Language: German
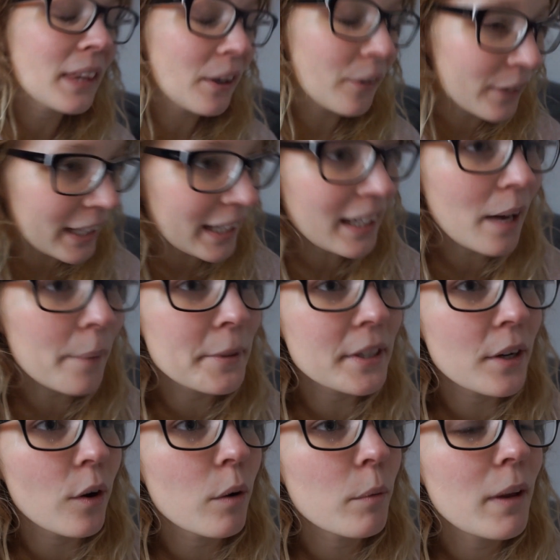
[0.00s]
Okay, habe ich
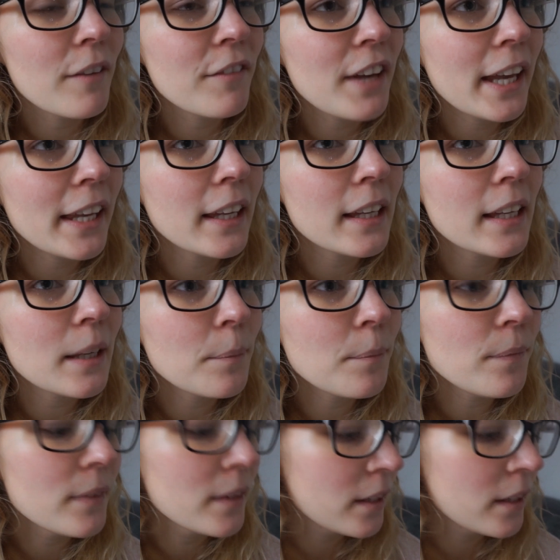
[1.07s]
auch im Navi eingegeben.